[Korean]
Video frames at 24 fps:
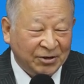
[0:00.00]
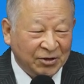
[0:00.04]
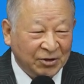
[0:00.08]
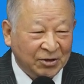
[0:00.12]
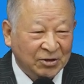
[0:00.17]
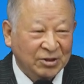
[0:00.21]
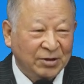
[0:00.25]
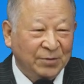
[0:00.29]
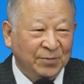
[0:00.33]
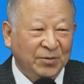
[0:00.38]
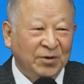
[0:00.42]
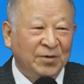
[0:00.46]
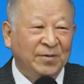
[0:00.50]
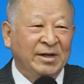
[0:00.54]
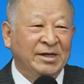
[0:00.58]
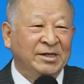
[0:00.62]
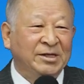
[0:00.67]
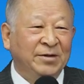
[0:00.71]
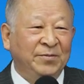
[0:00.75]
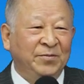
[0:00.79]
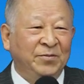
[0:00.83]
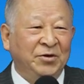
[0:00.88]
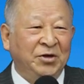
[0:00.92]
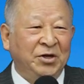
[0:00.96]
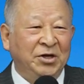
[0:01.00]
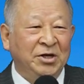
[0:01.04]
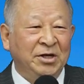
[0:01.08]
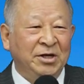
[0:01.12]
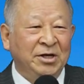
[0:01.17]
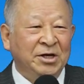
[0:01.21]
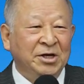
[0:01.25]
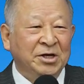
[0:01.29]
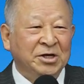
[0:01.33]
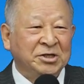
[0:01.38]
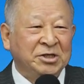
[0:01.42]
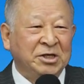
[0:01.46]
여기 선포된
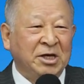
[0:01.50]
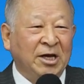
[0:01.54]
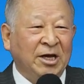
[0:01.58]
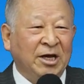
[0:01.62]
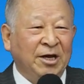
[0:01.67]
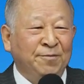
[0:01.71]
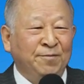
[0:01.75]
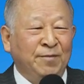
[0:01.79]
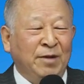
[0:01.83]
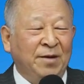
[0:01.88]
말씀들이 세계